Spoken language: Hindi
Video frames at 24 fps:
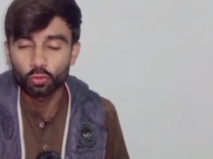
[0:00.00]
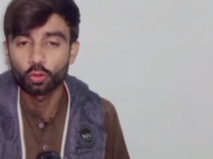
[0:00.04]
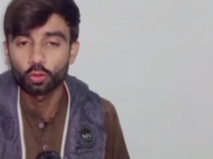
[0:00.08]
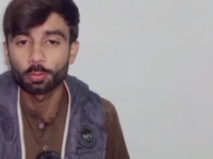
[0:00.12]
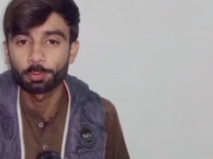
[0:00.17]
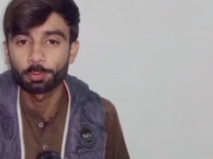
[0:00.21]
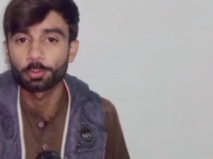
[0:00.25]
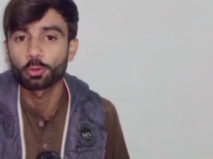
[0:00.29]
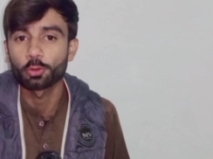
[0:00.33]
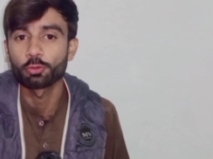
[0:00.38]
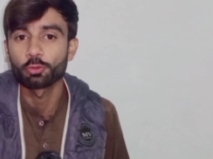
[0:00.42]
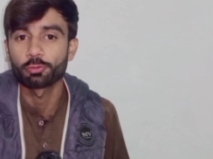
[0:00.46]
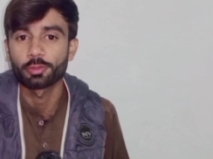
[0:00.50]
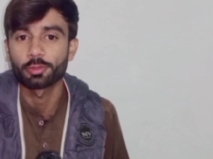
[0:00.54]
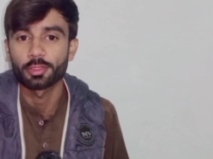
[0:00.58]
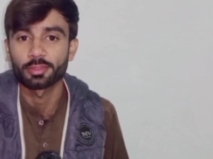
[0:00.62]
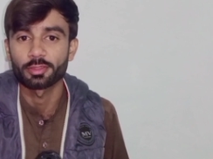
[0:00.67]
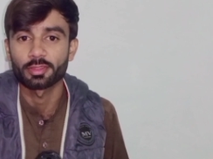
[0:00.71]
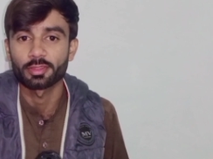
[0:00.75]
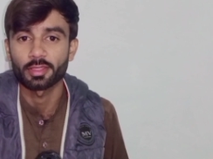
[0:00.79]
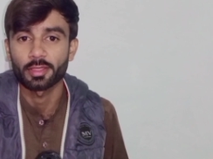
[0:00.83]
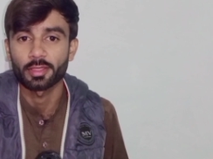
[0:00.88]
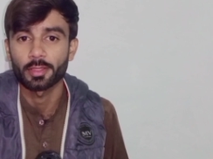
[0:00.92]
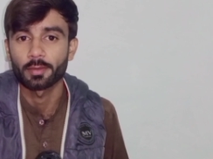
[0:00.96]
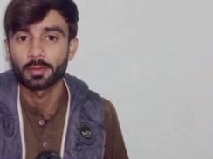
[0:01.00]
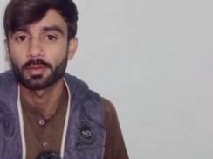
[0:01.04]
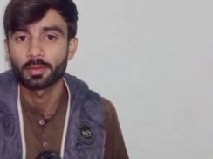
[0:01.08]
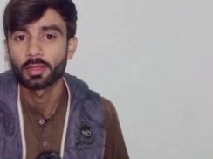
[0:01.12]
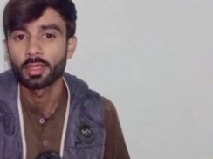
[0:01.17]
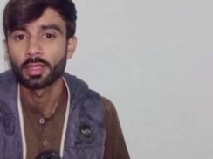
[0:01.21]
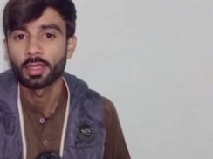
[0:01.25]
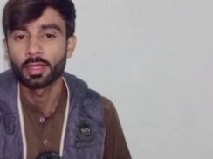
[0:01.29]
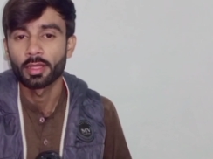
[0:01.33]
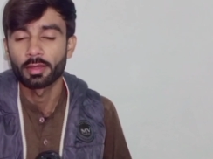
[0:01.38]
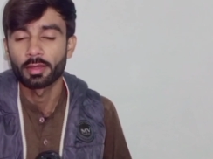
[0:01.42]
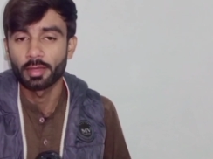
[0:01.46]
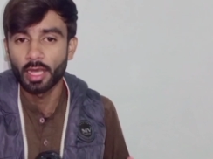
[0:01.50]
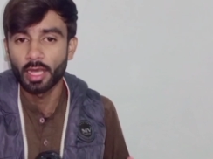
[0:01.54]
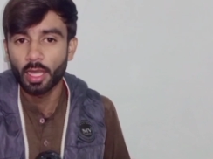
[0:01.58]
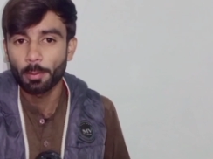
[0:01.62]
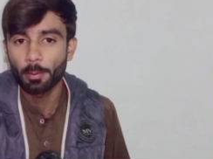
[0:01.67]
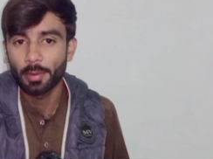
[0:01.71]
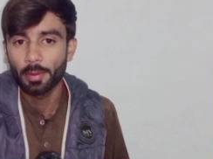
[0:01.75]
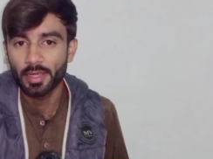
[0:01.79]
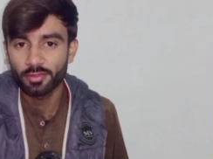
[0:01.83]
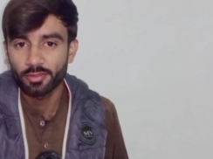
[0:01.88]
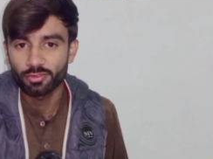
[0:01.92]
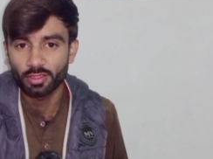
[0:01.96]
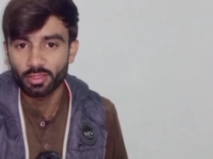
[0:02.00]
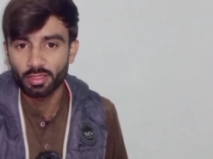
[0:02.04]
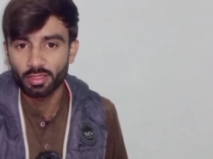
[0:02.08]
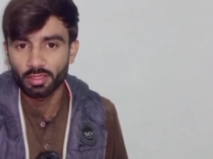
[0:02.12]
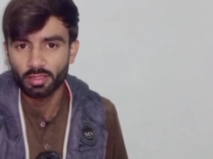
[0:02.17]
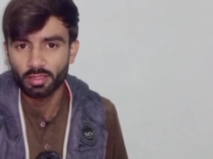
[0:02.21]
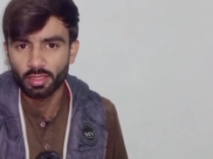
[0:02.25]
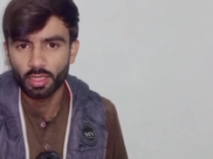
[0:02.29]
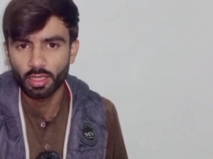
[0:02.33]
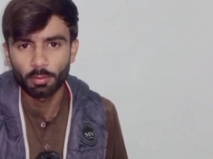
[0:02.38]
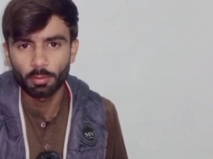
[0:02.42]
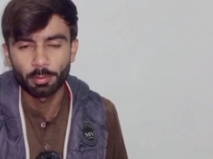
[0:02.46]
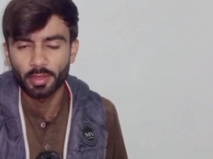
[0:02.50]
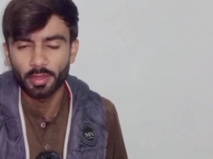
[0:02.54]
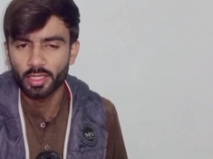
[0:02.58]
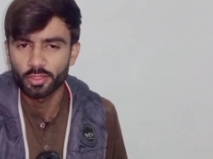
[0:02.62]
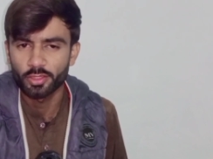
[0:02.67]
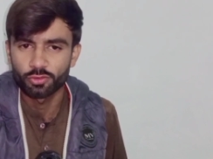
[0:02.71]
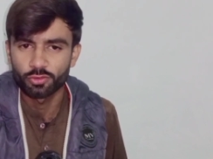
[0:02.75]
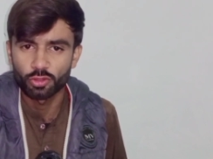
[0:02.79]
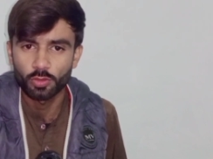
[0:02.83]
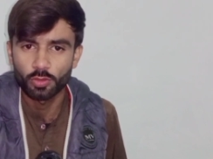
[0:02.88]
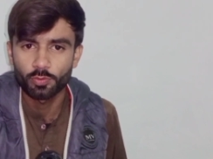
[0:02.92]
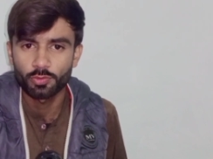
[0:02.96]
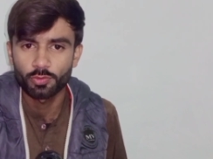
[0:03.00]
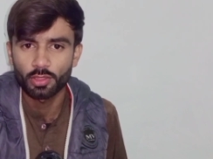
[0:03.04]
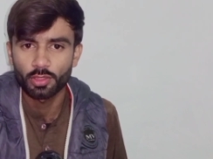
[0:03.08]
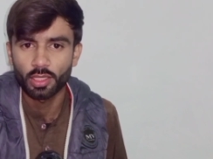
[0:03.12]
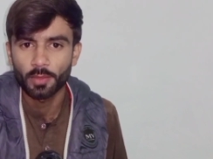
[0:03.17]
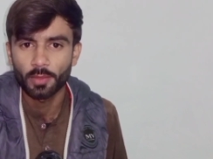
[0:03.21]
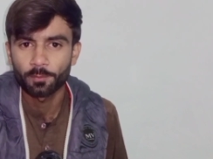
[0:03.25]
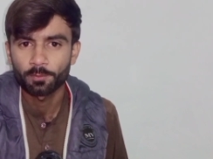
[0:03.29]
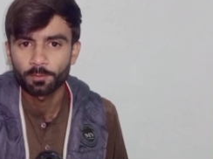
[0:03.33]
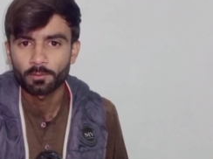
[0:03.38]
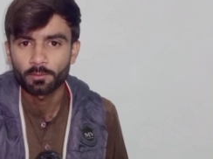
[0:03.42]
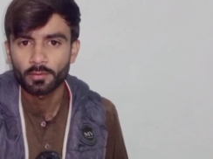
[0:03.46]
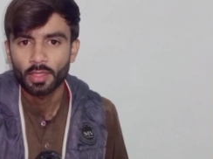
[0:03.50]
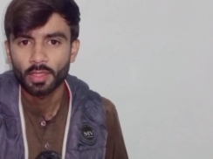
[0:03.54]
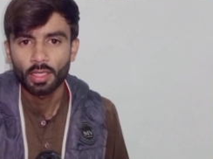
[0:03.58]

इसको प्रूव करता है नाम है चैनल का बड़ा अजीब सा